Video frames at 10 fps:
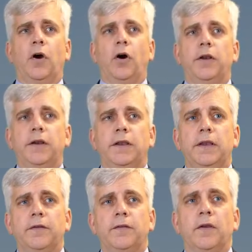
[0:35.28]
Heute
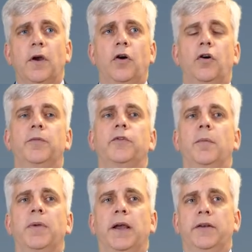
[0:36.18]
geht es ums
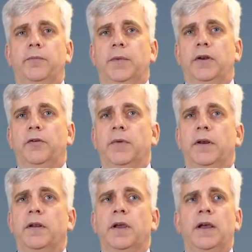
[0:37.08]
Compliance
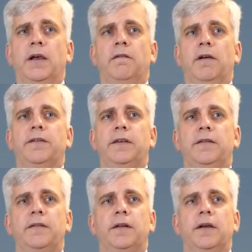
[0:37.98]
Management. Was
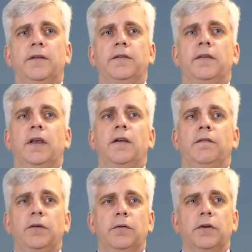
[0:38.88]
ist das?
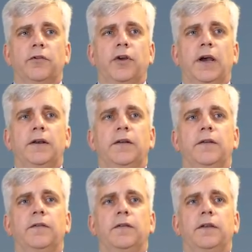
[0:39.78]
Wie unterscheidet
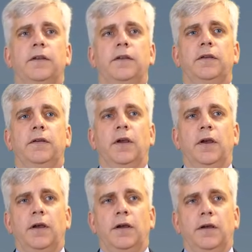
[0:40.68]
es sich
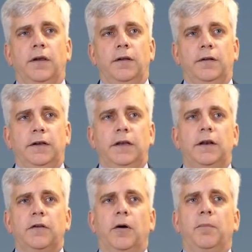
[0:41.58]
äh, die
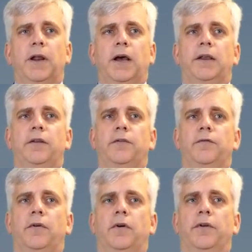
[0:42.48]
Legal Compliance
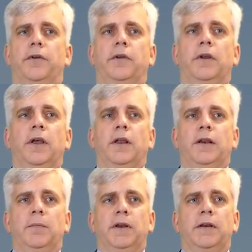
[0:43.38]
von
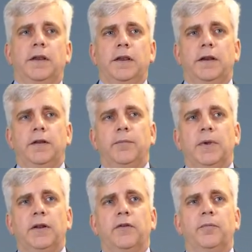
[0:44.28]
dem
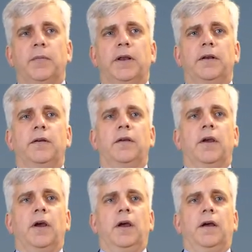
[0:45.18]
Integritätsmanagement?
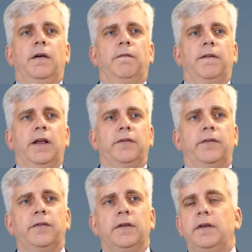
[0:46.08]

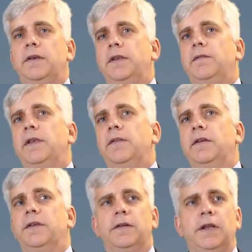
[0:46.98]
Was sind die
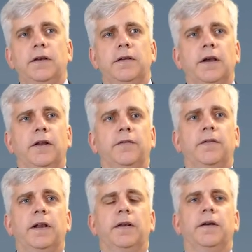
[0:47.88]
wesentlichen
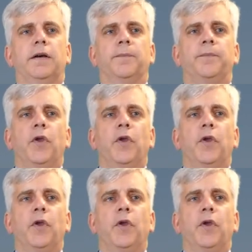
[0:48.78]
Tätigkeitsfelder?